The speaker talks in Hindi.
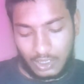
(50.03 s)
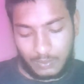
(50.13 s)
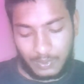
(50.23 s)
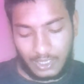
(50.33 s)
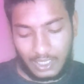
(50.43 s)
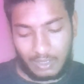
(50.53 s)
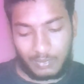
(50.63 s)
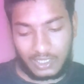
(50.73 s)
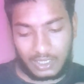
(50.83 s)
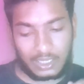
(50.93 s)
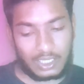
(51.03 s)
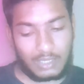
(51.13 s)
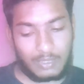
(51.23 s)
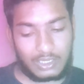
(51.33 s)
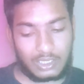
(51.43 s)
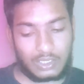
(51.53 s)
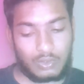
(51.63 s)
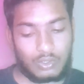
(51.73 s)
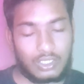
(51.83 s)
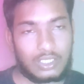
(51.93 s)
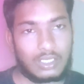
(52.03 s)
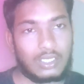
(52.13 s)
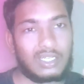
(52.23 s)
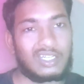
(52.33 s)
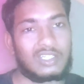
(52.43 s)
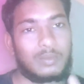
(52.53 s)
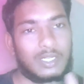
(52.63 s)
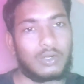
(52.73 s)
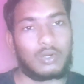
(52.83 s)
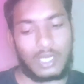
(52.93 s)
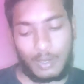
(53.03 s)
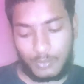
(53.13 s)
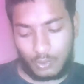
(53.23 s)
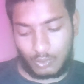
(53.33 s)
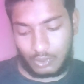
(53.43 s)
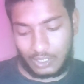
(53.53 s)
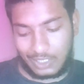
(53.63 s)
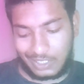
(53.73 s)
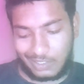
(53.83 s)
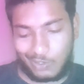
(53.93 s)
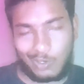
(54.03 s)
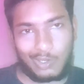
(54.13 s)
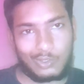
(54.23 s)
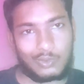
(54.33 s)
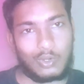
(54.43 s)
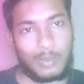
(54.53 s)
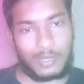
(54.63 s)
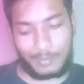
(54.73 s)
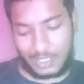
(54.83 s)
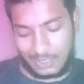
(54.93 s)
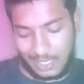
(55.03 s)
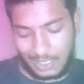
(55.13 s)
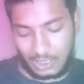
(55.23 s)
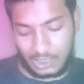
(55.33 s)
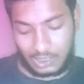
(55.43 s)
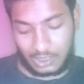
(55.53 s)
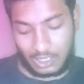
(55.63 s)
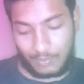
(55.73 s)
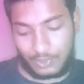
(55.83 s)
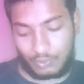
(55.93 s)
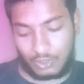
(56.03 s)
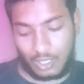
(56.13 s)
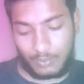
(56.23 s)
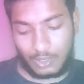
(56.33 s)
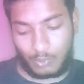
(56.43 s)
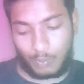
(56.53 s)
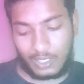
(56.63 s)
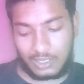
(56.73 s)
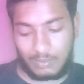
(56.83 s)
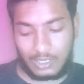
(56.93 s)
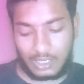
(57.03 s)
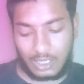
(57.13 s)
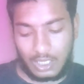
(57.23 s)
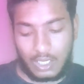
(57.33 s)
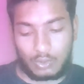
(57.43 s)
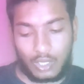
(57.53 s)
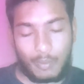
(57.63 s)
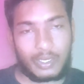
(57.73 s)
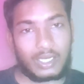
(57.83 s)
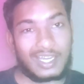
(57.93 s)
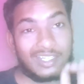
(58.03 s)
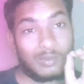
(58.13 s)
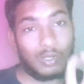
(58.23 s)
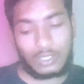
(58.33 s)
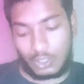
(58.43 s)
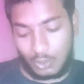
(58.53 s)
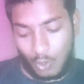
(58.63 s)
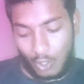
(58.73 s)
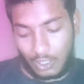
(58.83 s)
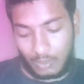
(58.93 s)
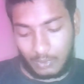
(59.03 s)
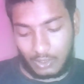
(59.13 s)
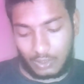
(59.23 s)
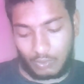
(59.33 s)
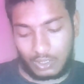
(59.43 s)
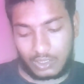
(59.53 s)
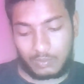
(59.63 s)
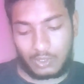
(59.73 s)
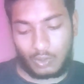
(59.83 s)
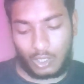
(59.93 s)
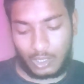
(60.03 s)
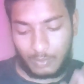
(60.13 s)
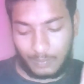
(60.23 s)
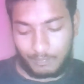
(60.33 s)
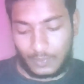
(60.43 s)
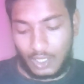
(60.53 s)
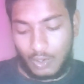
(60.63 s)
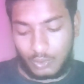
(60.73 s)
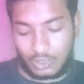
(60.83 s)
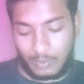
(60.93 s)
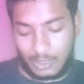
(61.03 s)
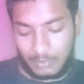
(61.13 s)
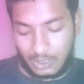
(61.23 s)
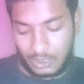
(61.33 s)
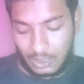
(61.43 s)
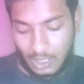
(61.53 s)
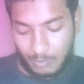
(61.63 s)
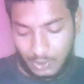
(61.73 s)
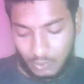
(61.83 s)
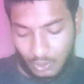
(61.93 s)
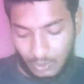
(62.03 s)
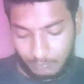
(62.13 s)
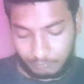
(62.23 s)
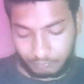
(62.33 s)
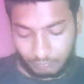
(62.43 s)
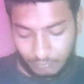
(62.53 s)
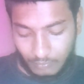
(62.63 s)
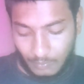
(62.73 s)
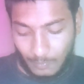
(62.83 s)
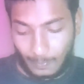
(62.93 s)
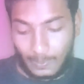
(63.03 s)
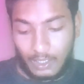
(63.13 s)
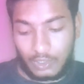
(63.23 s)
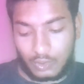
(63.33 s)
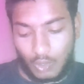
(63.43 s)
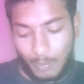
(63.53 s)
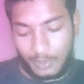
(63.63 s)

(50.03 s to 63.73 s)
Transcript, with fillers: स्पिन एंड बिन करके कमा सकते हो जैसे कि स्पिन करोगे आप नाचेगा डॉ जो आपका पैसा आएगा जिस हिसाब से उस हिसाब से आपको पैसे मिलेंगे तो यहाँ पे किस में होगी डॉलर में अर्निंग होगी किस में डॉलर में उसके बाद में देखिए यहाँ पे जो है इसको आप